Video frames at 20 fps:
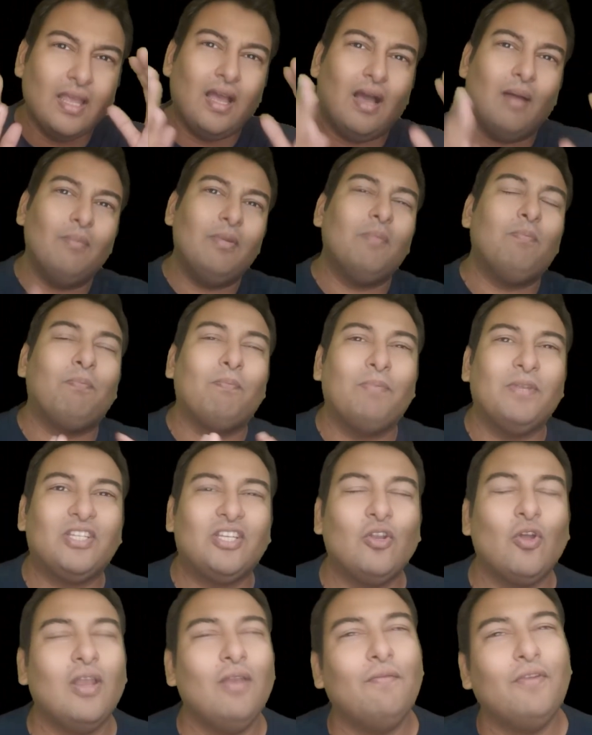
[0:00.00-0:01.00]
हमने
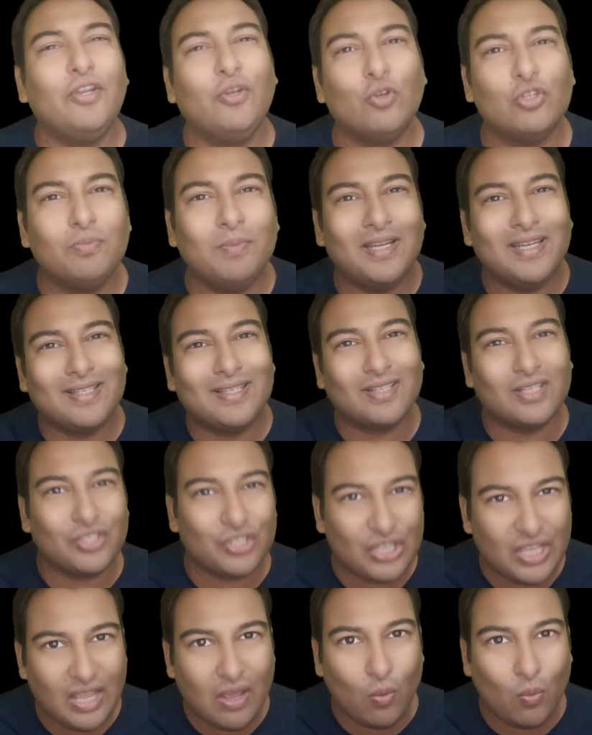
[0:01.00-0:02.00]
पिछले वाले वीडियोज में डिस्कस
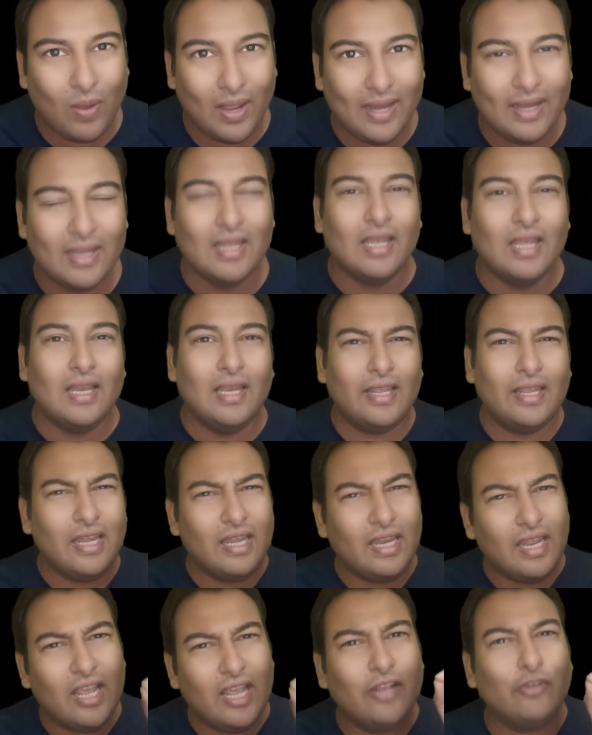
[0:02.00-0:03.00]
किया हुआ है
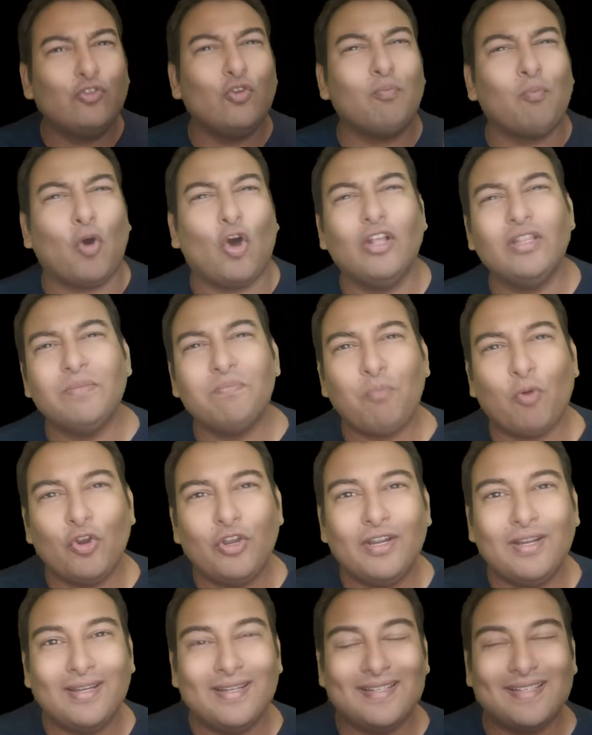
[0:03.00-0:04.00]
लेकिन एक जो बहुत
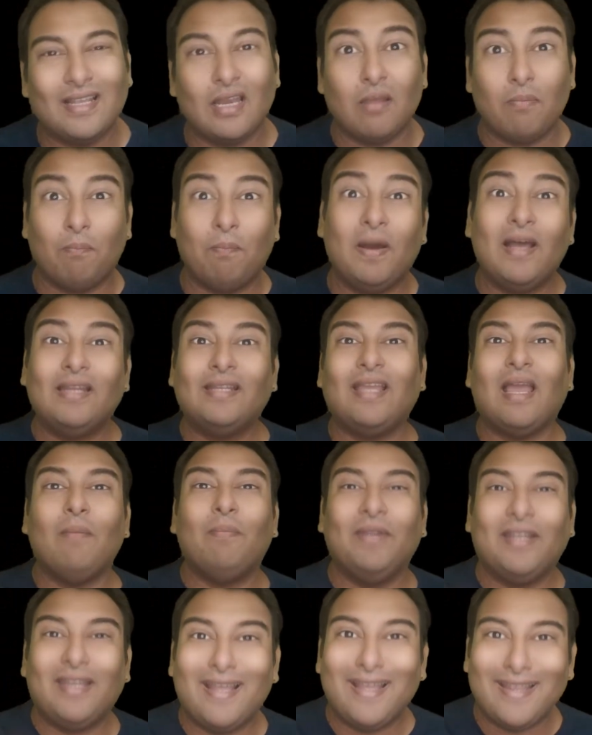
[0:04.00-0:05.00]
इंपॉर्टेंट रीजन है पर
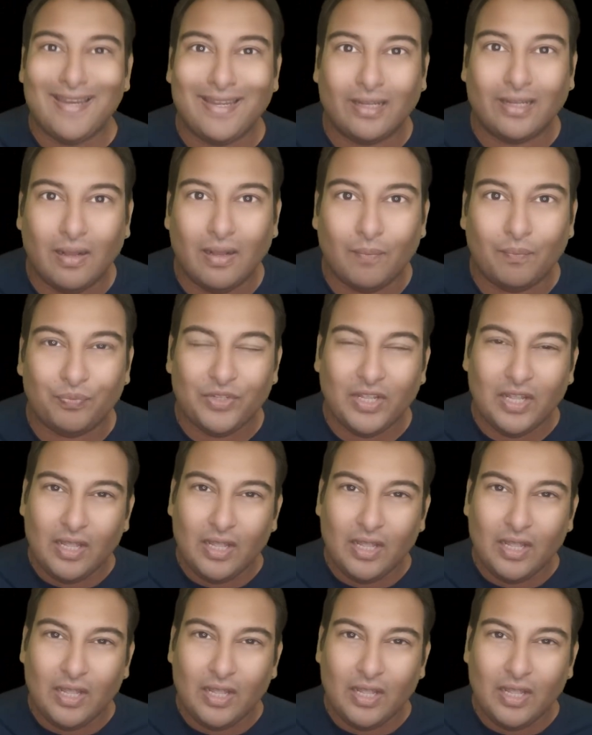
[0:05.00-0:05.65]
कैपिटा इनकम